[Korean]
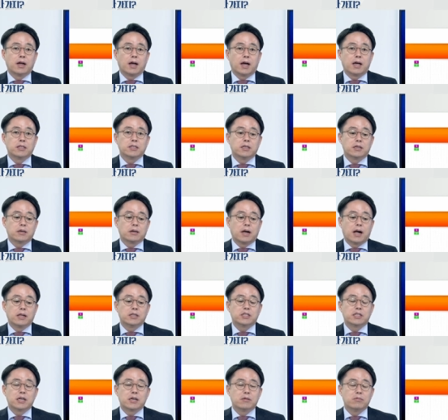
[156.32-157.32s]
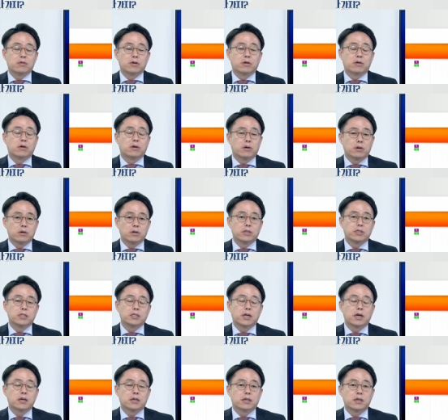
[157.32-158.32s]
아직 알츠하이머
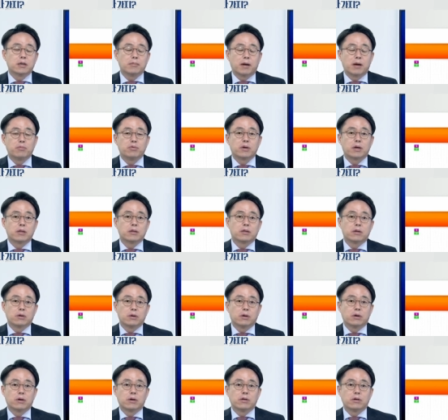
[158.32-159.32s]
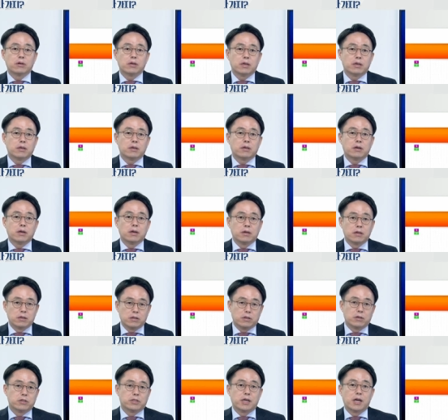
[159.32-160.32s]
신약을 발표한 어,
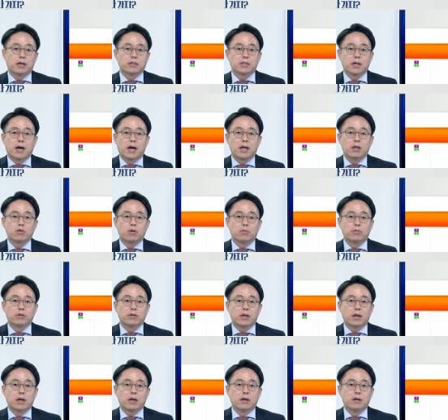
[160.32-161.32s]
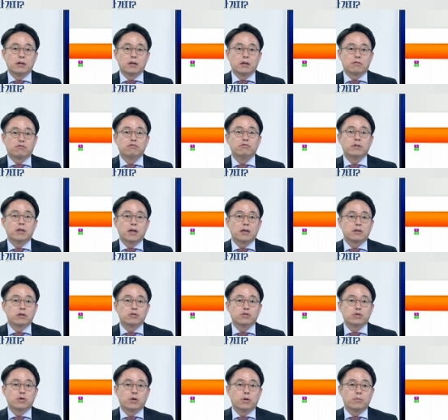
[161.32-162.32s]
제약사가 하나도 없는데
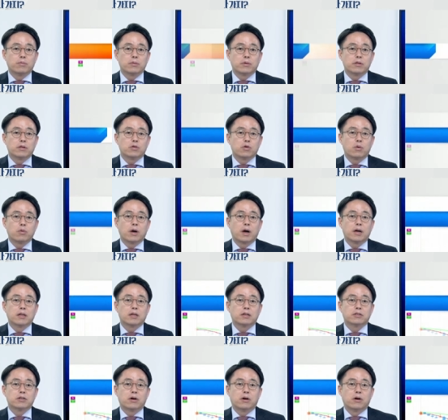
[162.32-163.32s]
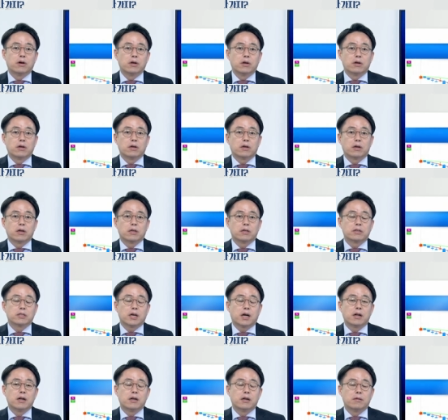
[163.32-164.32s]
국내에서 좀 통과가 돼서
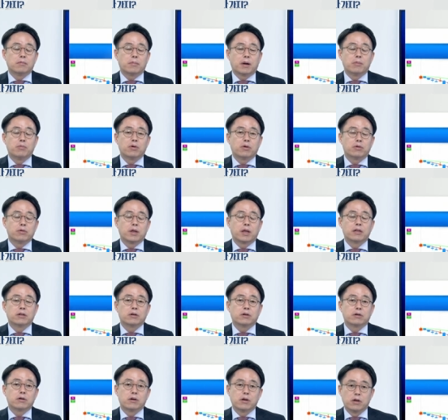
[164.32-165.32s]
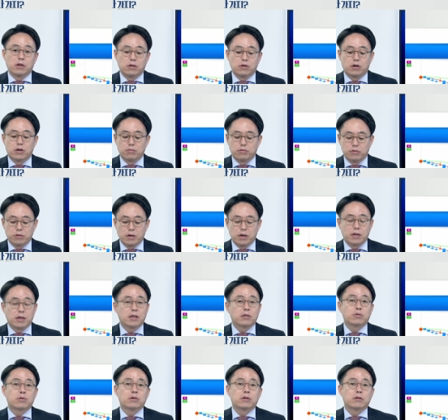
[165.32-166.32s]
잘 발표가 돼서
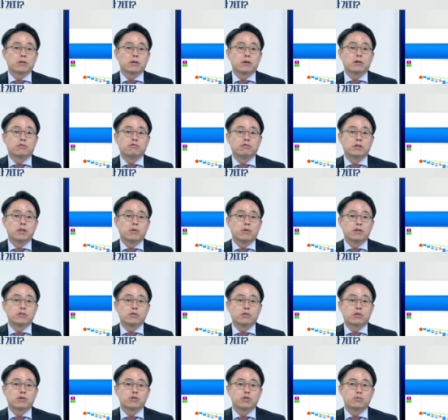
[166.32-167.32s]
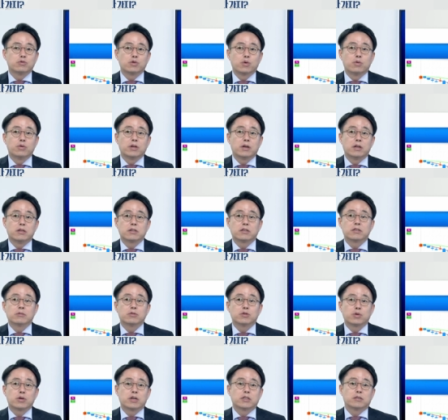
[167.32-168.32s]
여러분들에게 또는 어, 국내외적으로 좀 좋은 일이
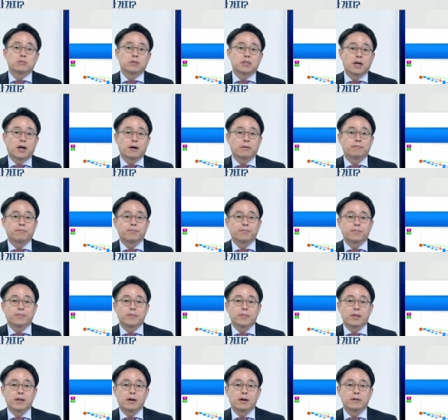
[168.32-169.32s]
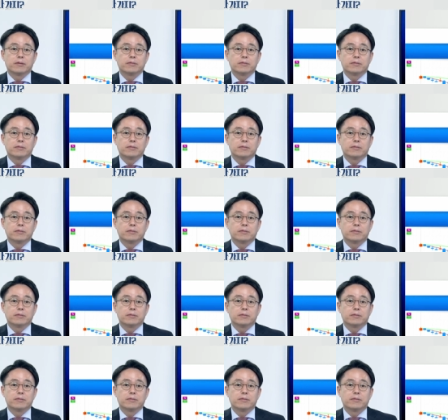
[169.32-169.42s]
있었으면 좋겠습니다. 음.